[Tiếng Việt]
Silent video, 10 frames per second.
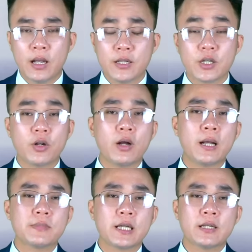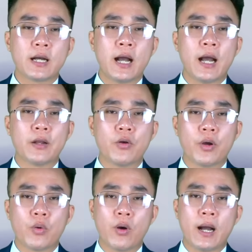Sau đó Cam Ranh được hải
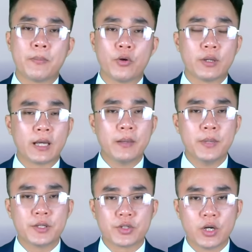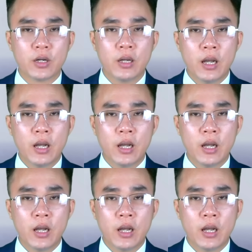đội của hạm đội Thái Bình Dương